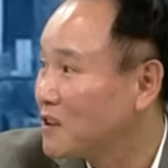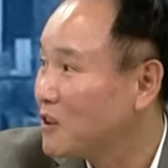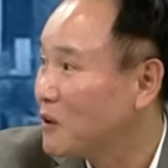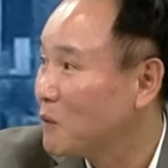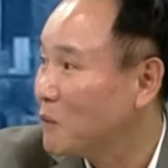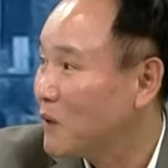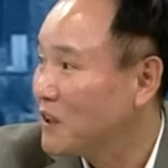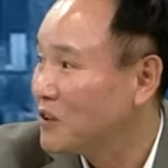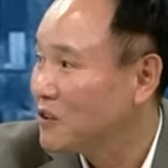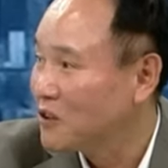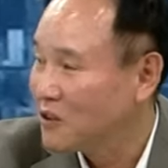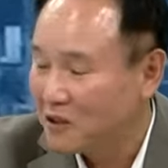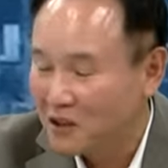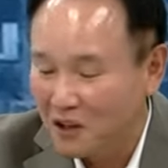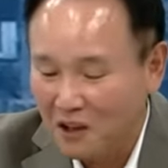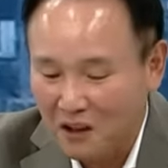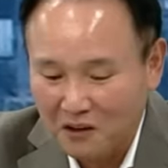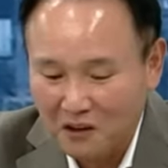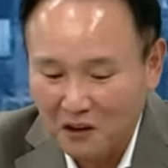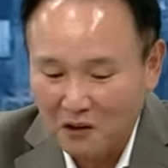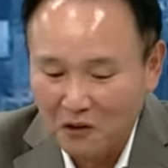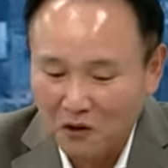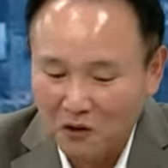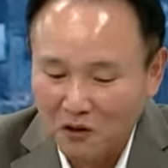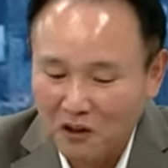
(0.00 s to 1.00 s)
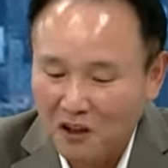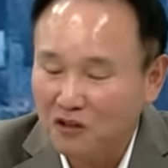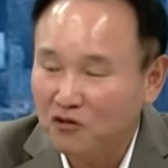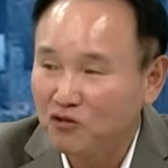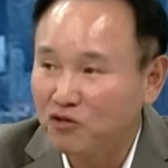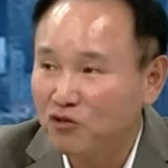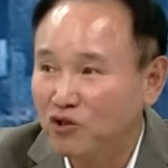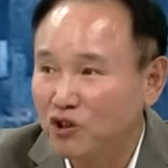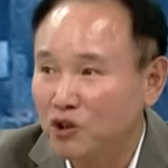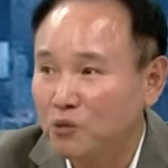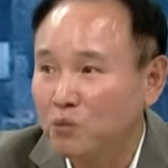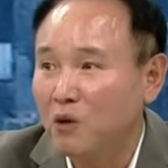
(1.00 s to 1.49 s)
그쵸, 밴더들을 갖다 여러 개
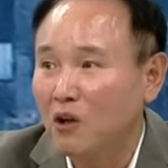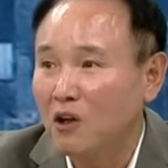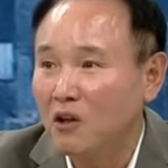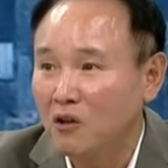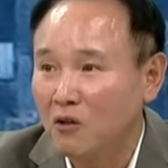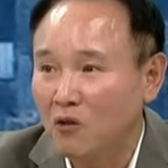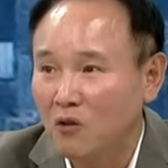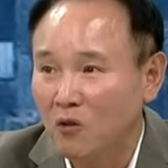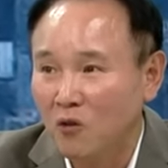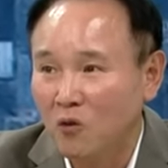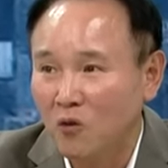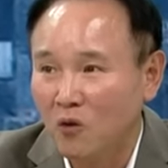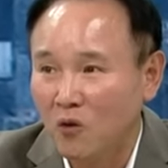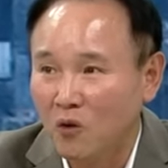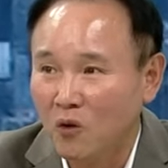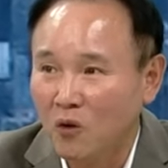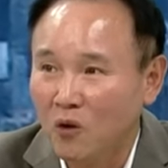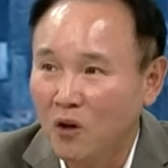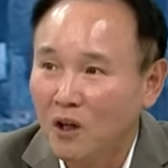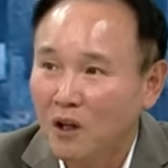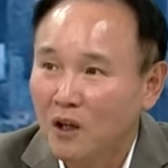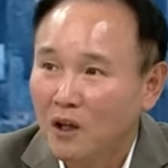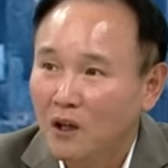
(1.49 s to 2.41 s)
두고 싶어 하는 거고 음.